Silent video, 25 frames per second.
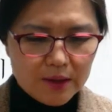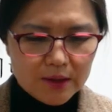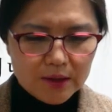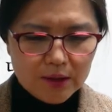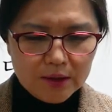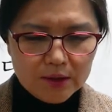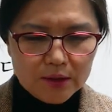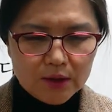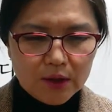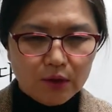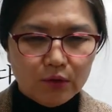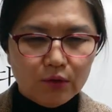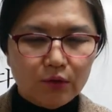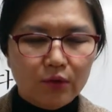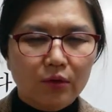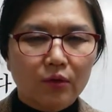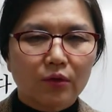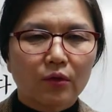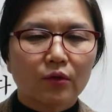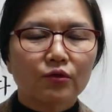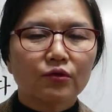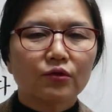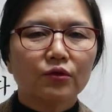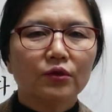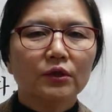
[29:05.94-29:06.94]
해서 이제
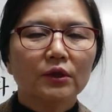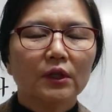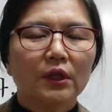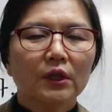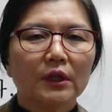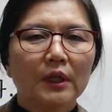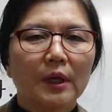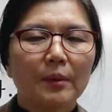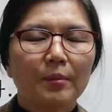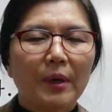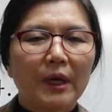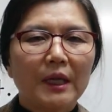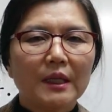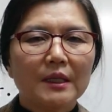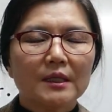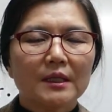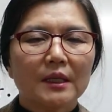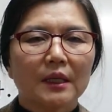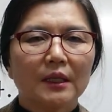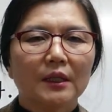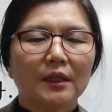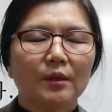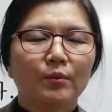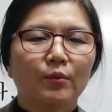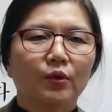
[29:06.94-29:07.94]
율곡 순원의
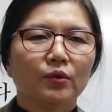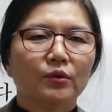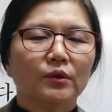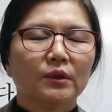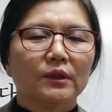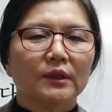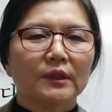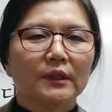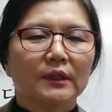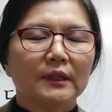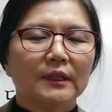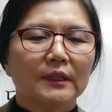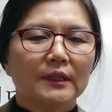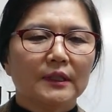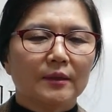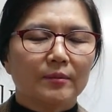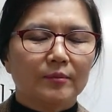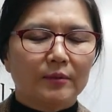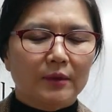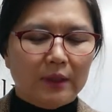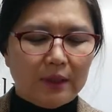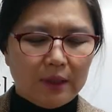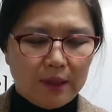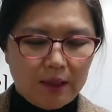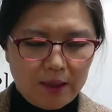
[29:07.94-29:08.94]
8장이 모두
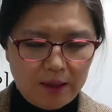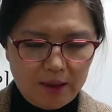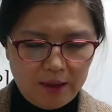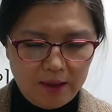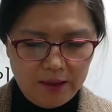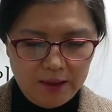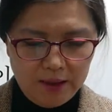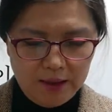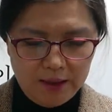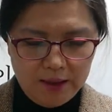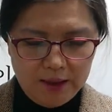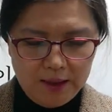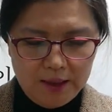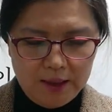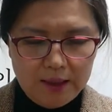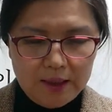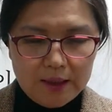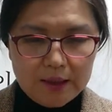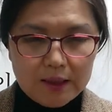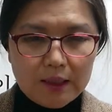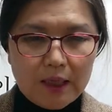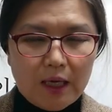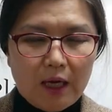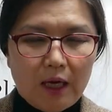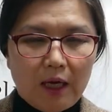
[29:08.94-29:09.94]
끝났습니다.
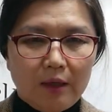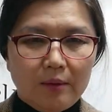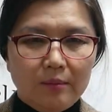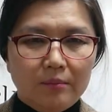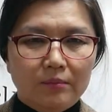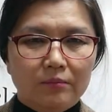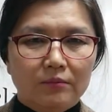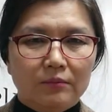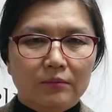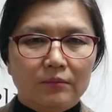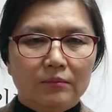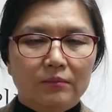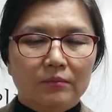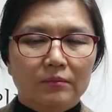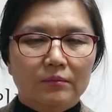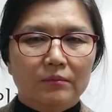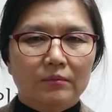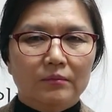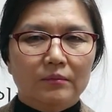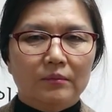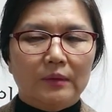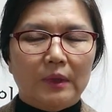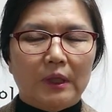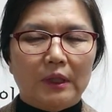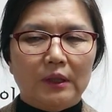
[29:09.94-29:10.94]

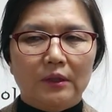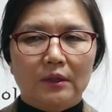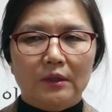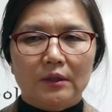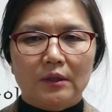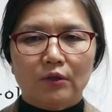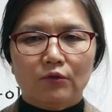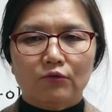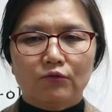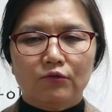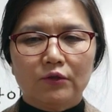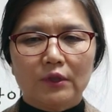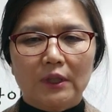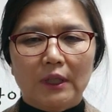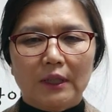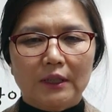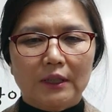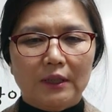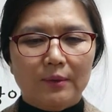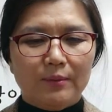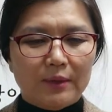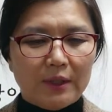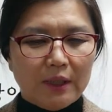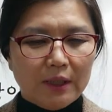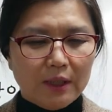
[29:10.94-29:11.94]
다음에는 이제 9장,
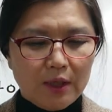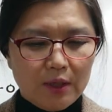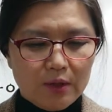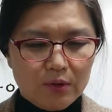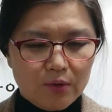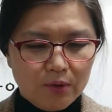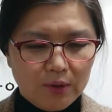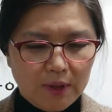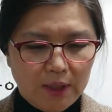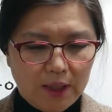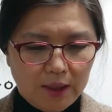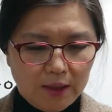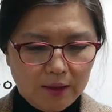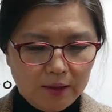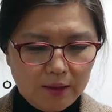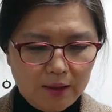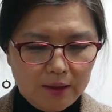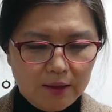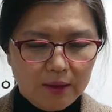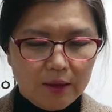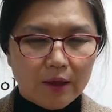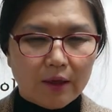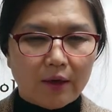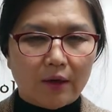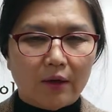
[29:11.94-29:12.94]
10장 계속 나갈
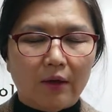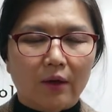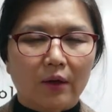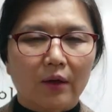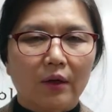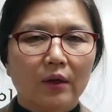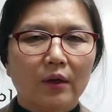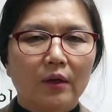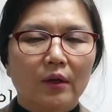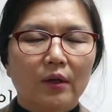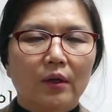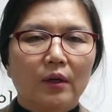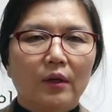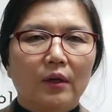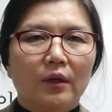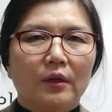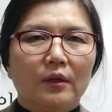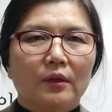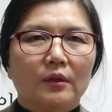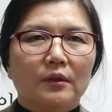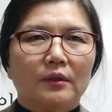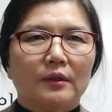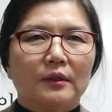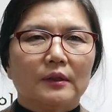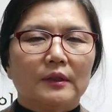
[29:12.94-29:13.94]
텐데요.
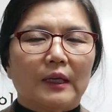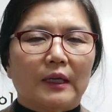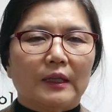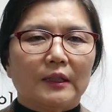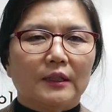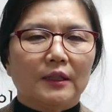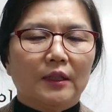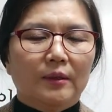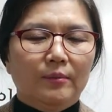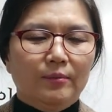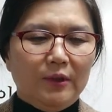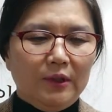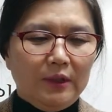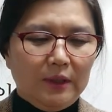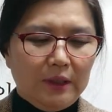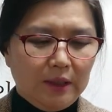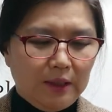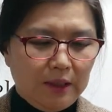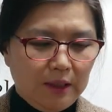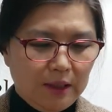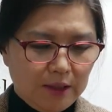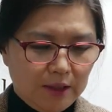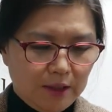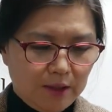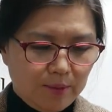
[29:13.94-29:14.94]
다시 한번
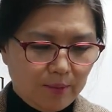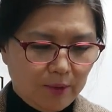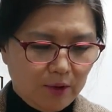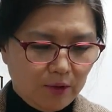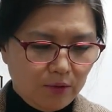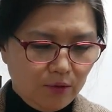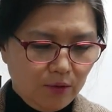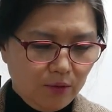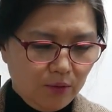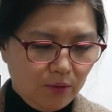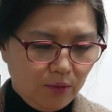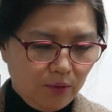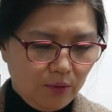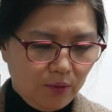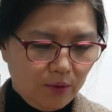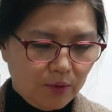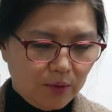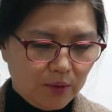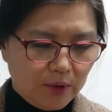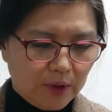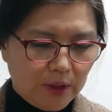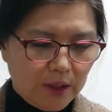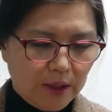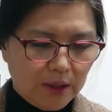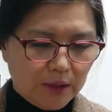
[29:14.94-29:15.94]
얘기하지만
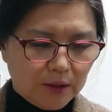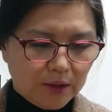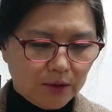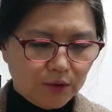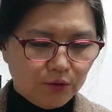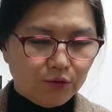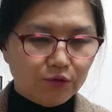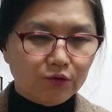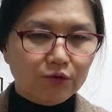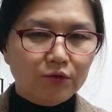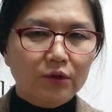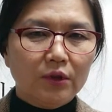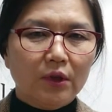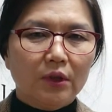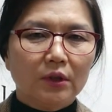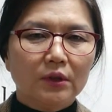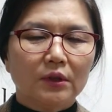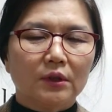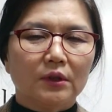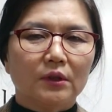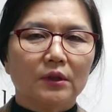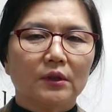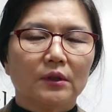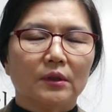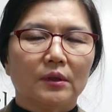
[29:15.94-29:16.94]
율곡의 그
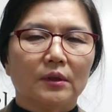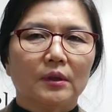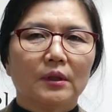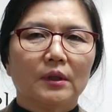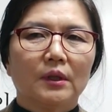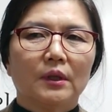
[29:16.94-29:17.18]
순언은